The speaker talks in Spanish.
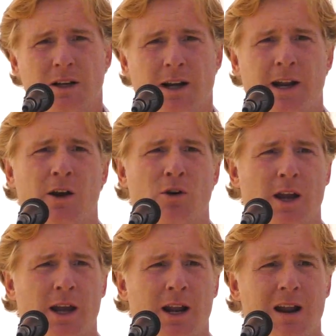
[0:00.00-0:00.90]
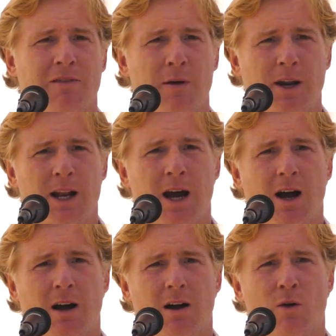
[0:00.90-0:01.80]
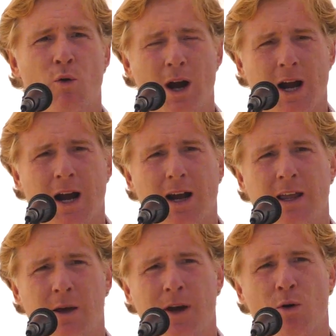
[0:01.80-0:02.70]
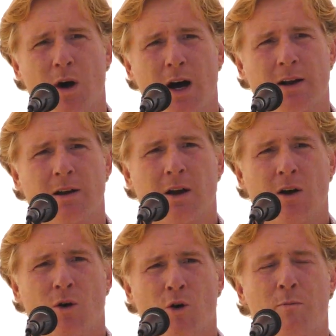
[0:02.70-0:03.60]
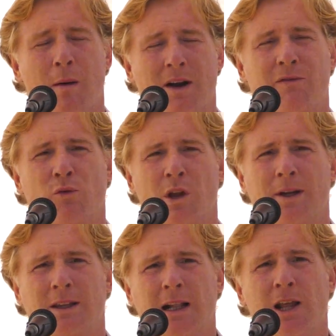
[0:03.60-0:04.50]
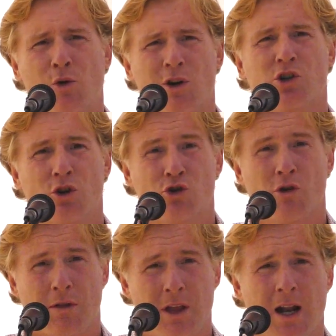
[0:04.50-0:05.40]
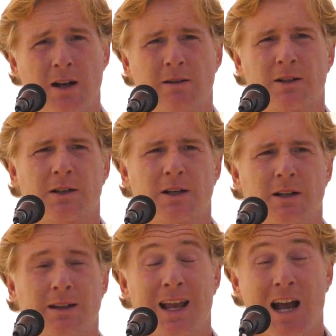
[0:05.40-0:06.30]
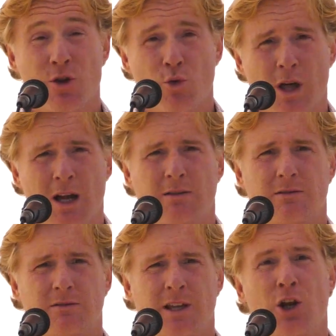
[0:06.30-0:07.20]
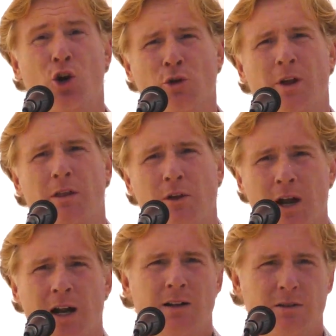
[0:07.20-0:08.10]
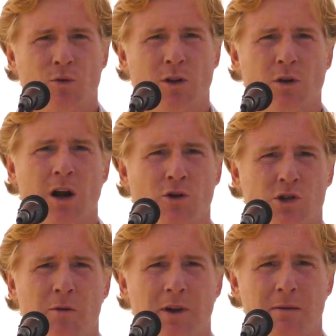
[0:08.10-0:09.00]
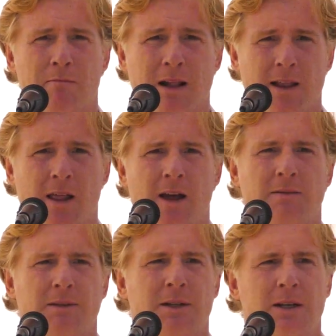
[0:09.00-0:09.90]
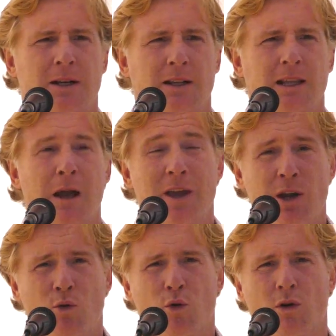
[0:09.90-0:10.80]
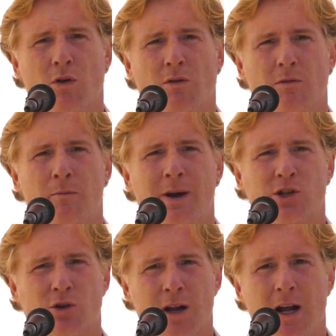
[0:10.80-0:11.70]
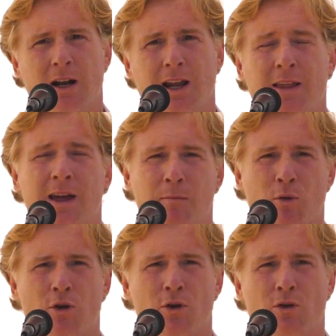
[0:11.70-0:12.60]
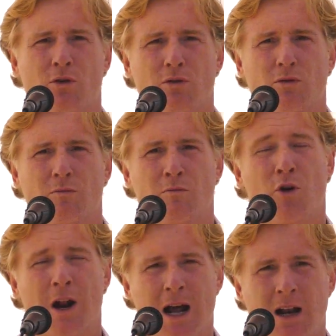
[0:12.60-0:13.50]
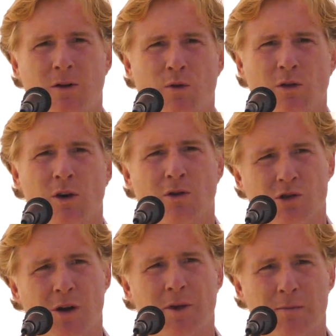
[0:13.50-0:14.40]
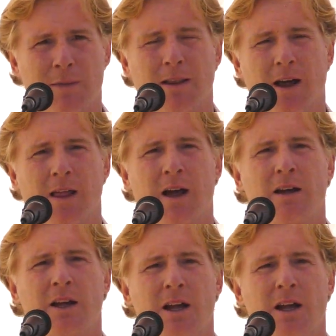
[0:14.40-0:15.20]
Creo que la familia juega y debe jugar un papel fundamental de cohesión social, de ayuda incondicional cuando las cosas vienen mal dadas, de vínculo personal y de apoyo moral cuando las cosas vienen mal dadas.